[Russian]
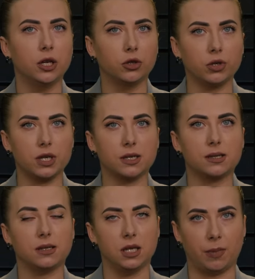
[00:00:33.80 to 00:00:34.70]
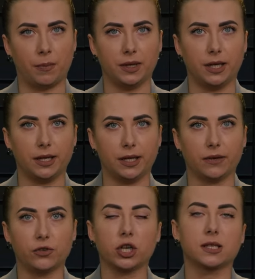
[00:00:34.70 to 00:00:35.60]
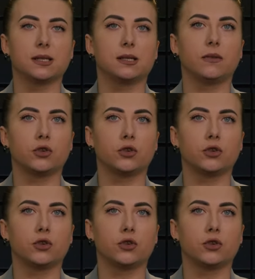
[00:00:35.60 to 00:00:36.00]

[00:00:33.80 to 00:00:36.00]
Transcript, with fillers: но есть и попадания. В частности, в